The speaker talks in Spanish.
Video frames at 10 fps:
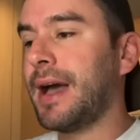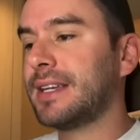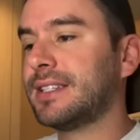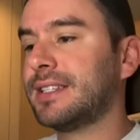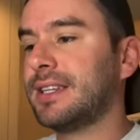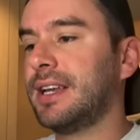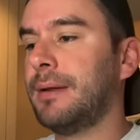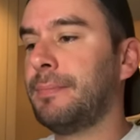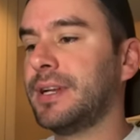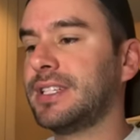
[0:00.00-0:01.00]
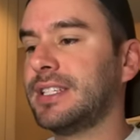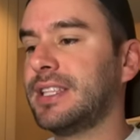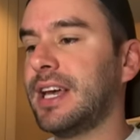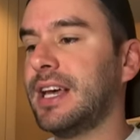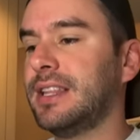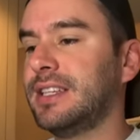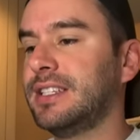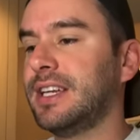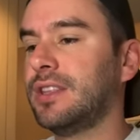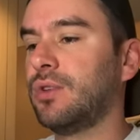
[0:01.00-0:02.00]
MAX. La empresa está
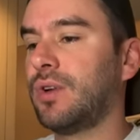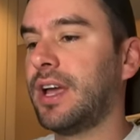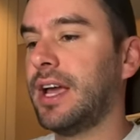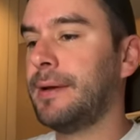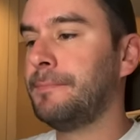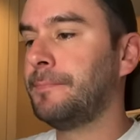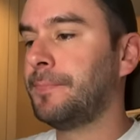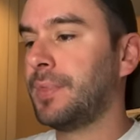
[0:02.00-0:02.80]
diciendo que